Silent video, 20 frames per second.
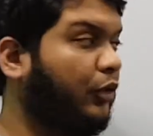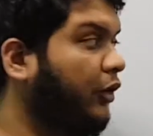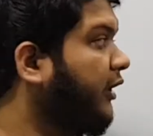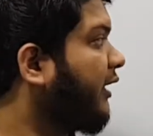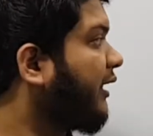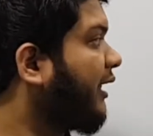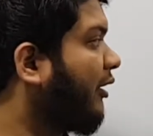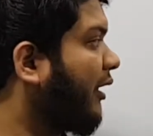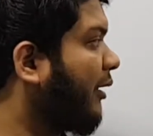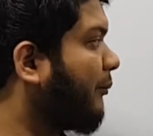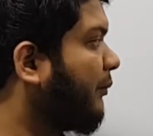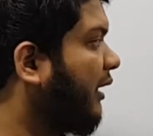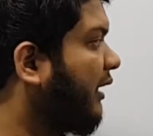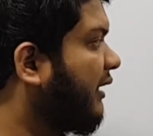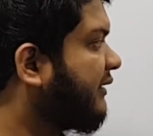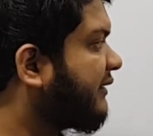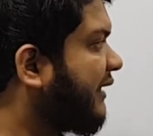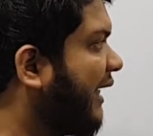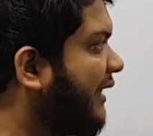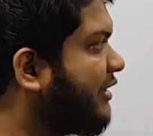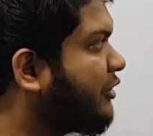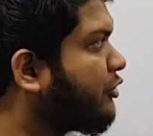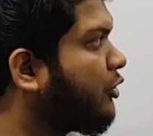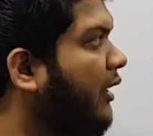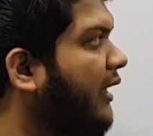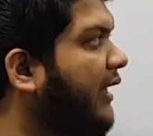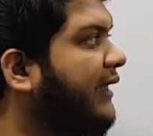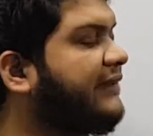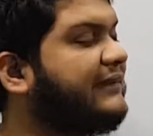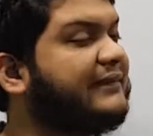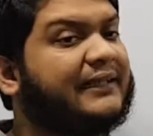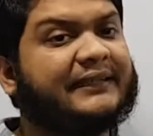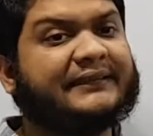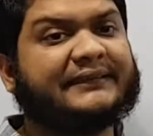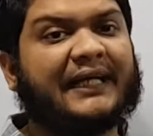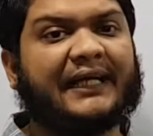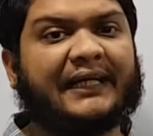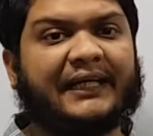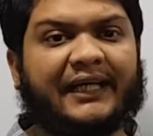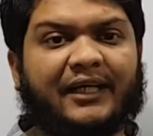বলি কারণ আমরা সাইন স্কোয়ার এক্সকে
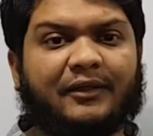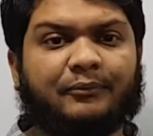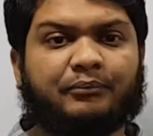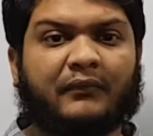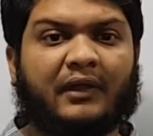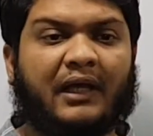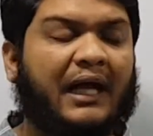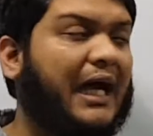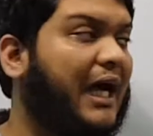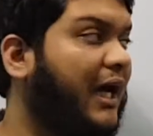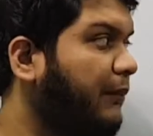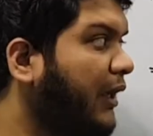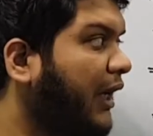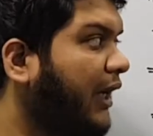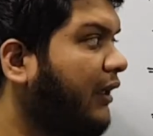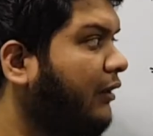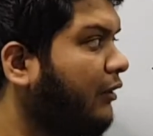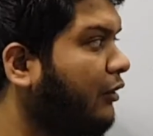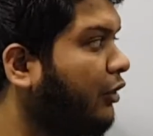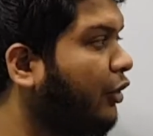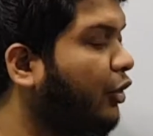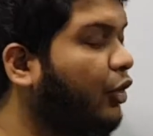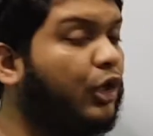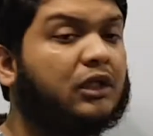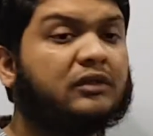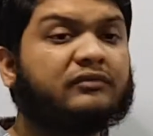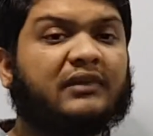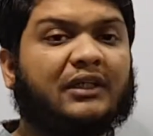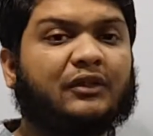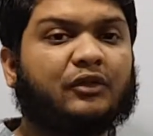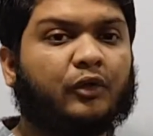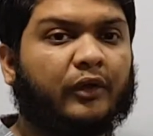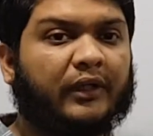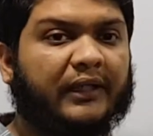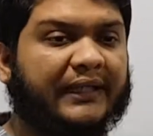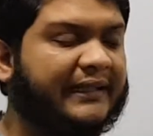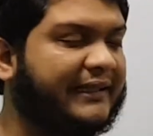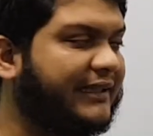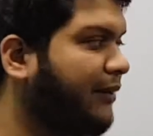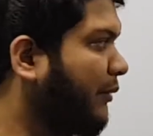চাইলে আবার কনভার্ট করে
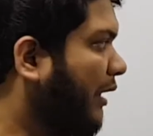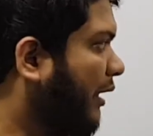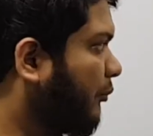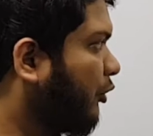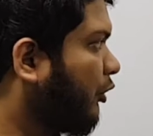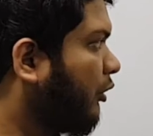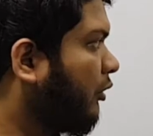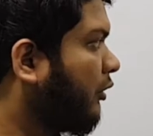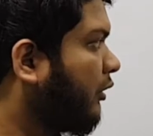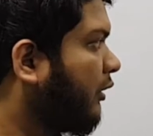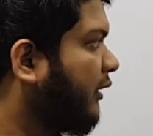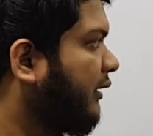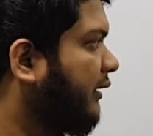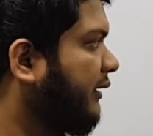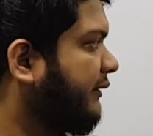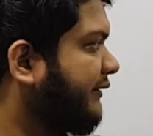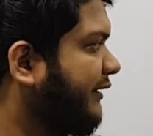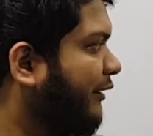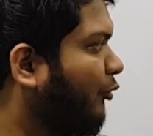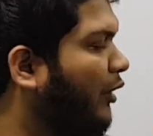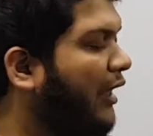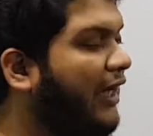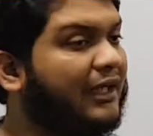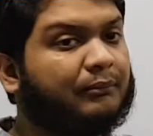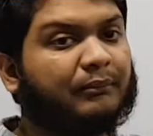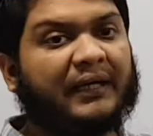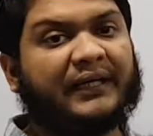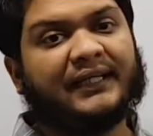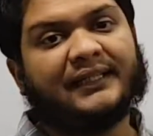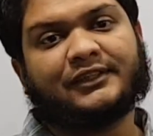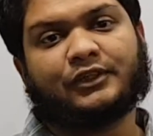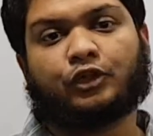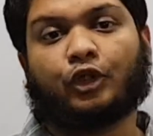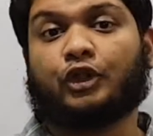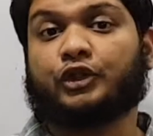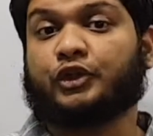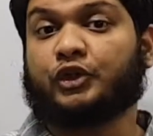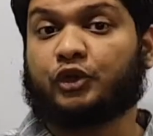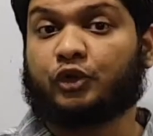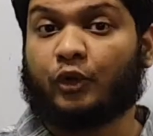লিখতে পারবো যে ওয়ান মাইনাস
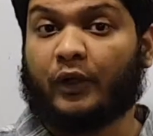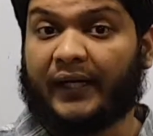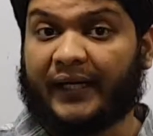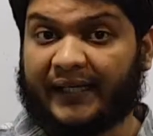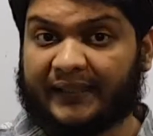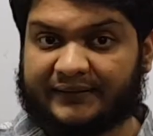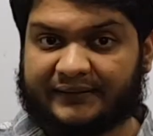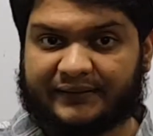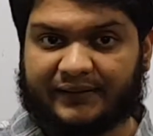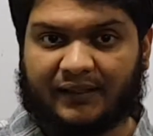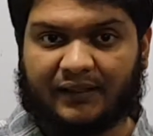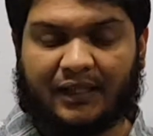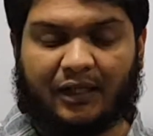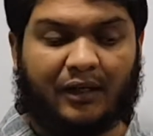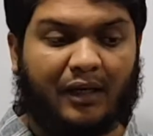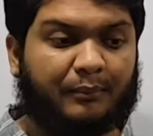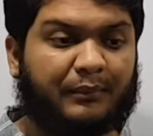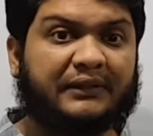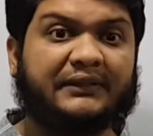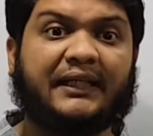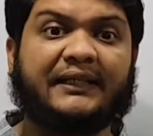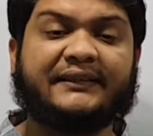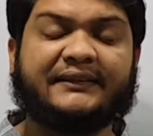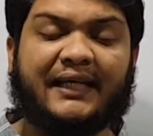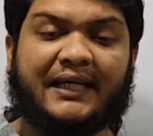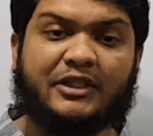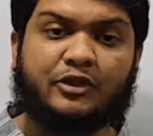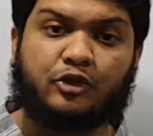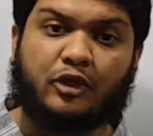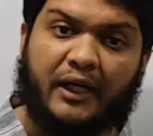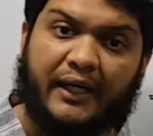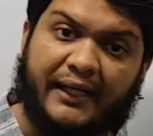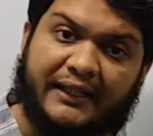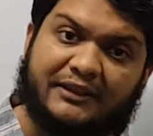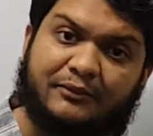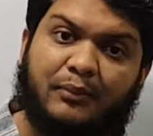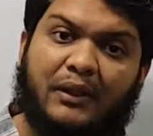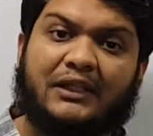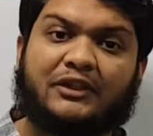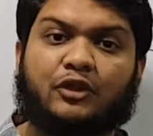কস স্কোয়ার এক্স কারণ আমরা জানি সাইন স্কোয়ার এক্স
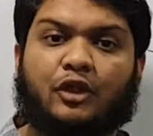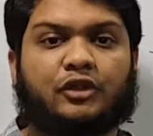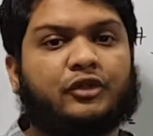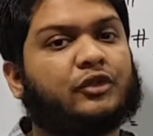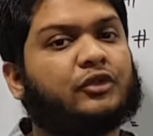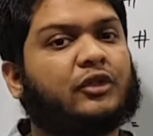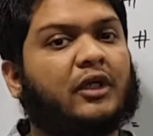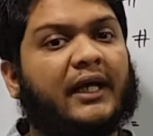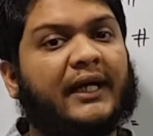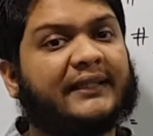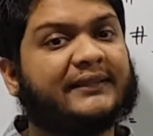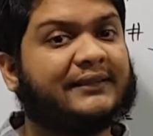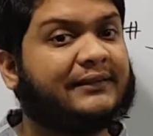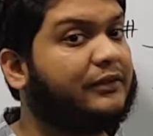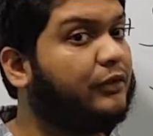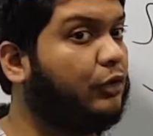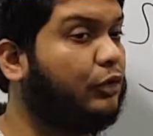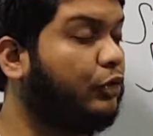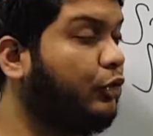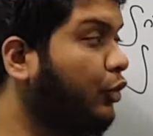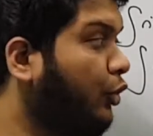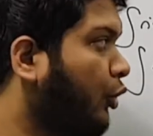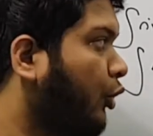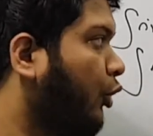প্লাস কস স্কোয়ার এক্স ইজগুল টু